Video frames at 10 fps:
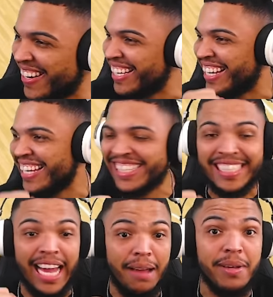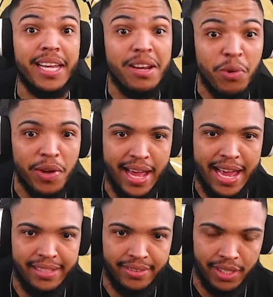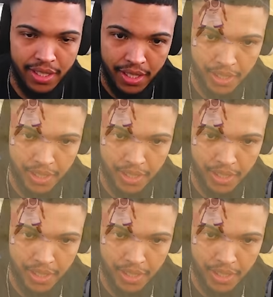a jogada que ele sabe, que ele conhece.